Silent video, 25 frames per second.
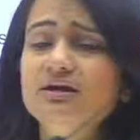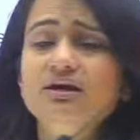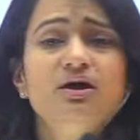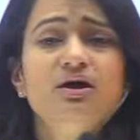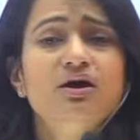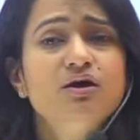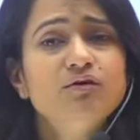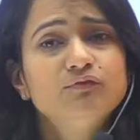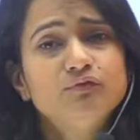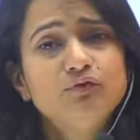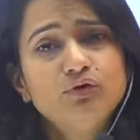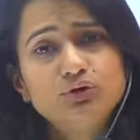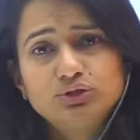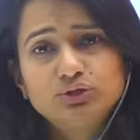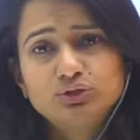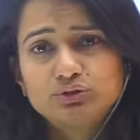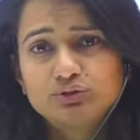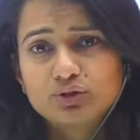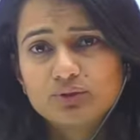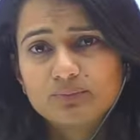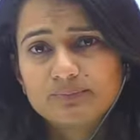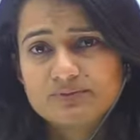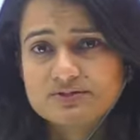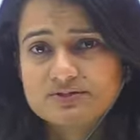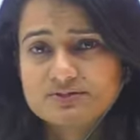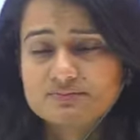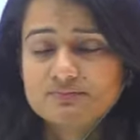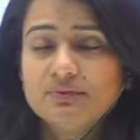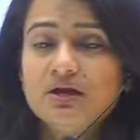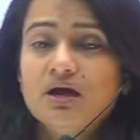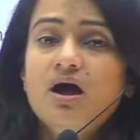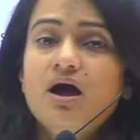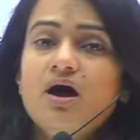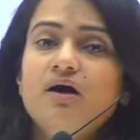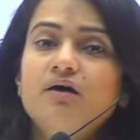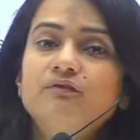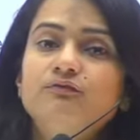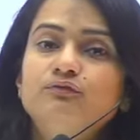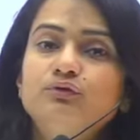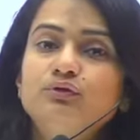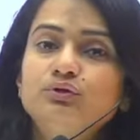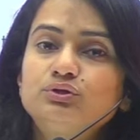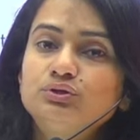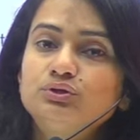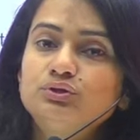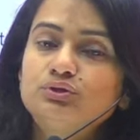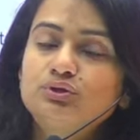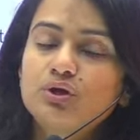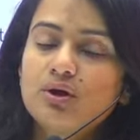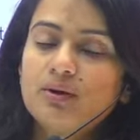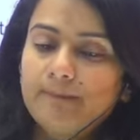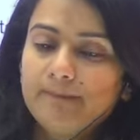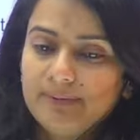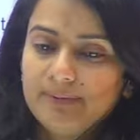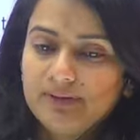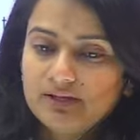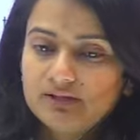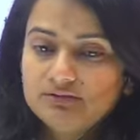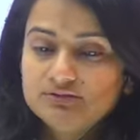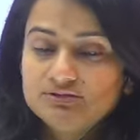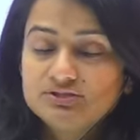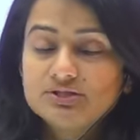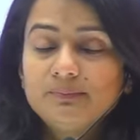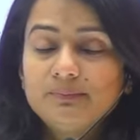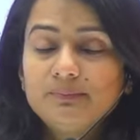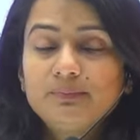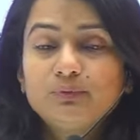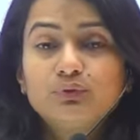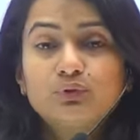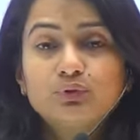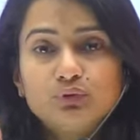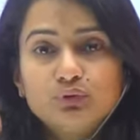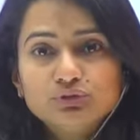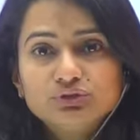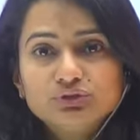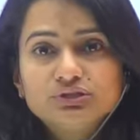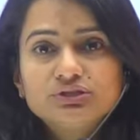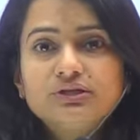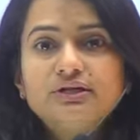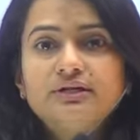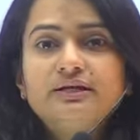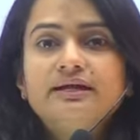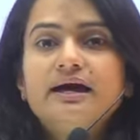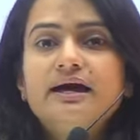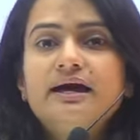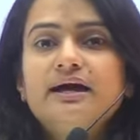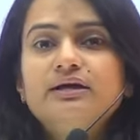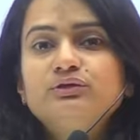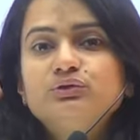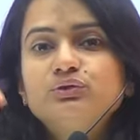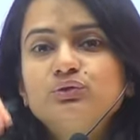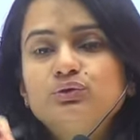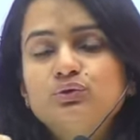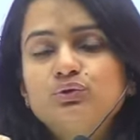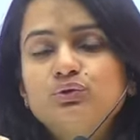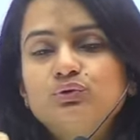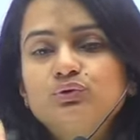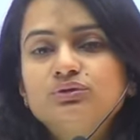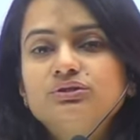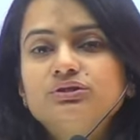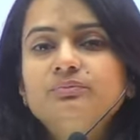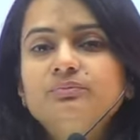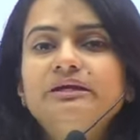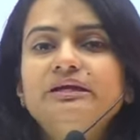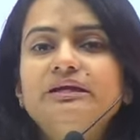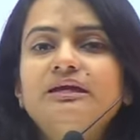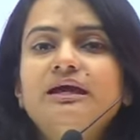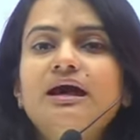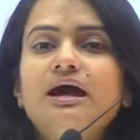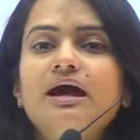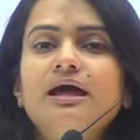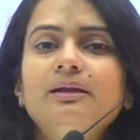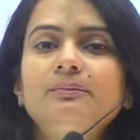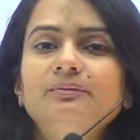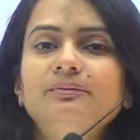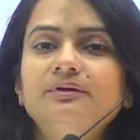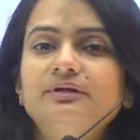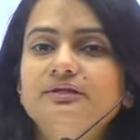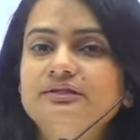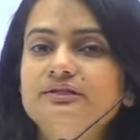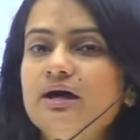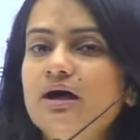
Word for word: फोटोट्रॉपिज्म अब फोटोट्रॉपिक जब ग्रोथ करना है तो ग्रोथ में क्या हेल्प करता है